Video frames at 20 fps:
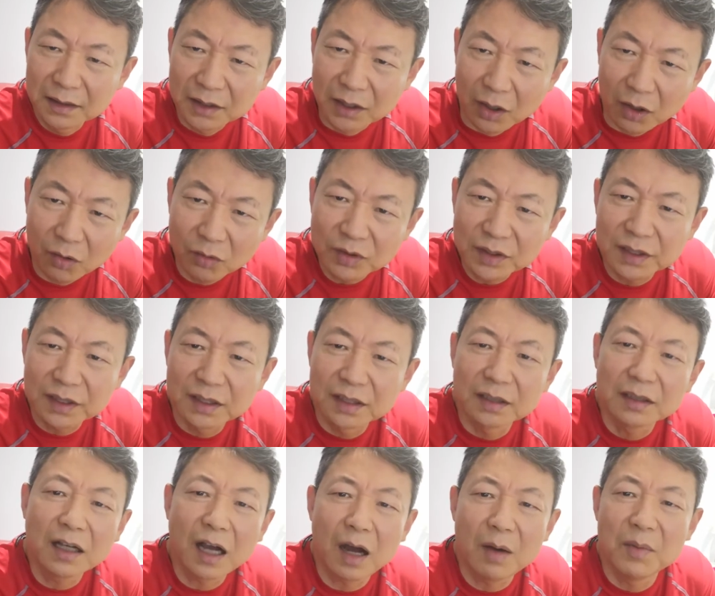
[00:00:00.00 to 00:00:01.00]
朝
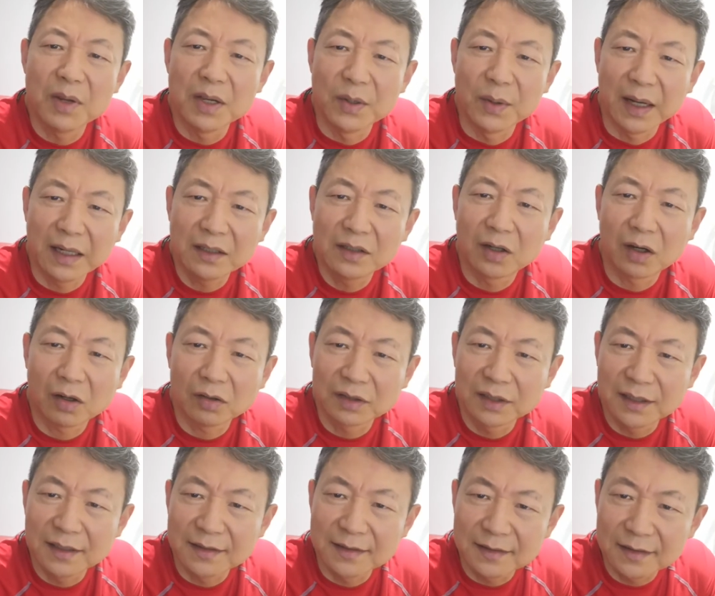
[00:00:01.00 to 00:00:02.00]
抗美援朝
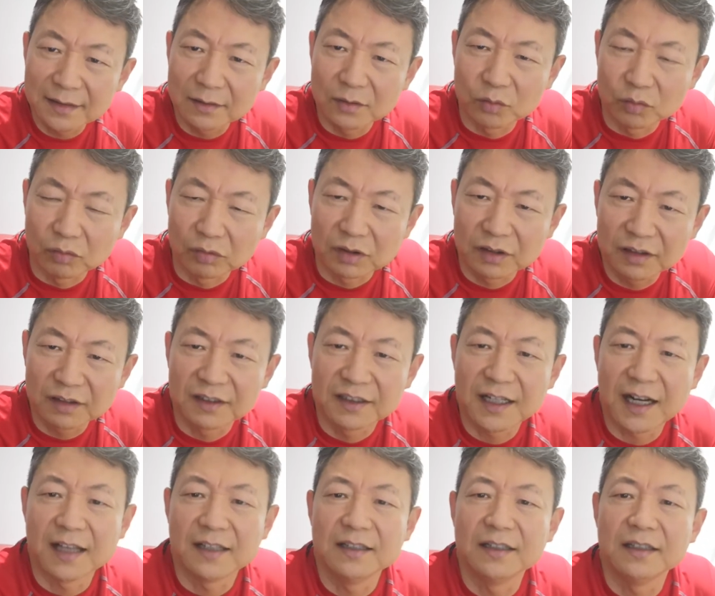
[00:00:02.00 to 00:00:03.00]
第四五次
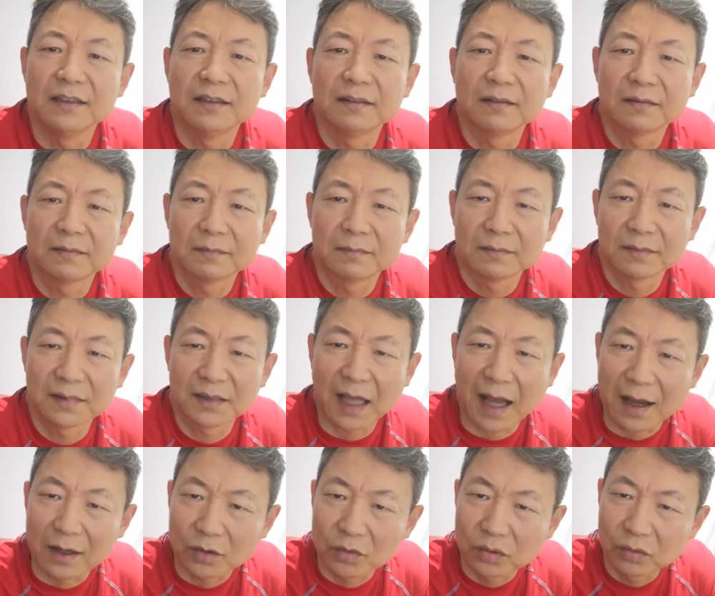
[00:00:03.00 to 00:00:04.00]
战役，
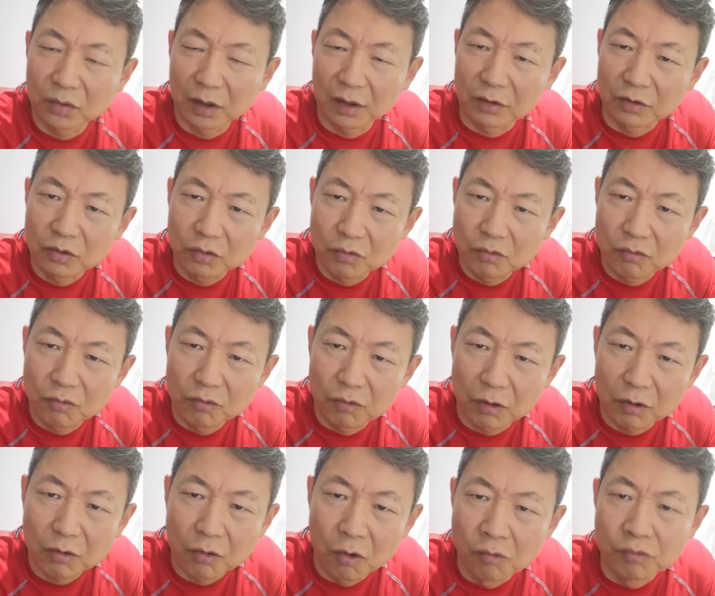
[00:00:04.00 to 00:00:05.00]
打出了中
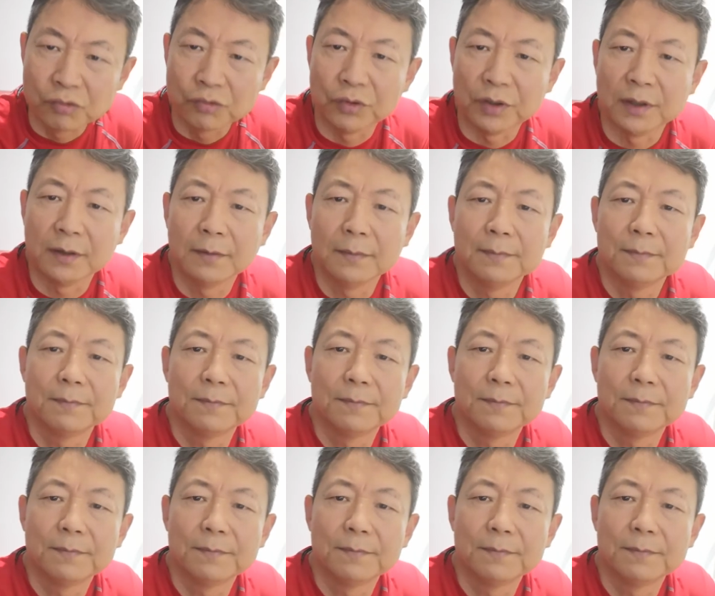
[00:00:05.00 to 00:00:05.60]
国空军。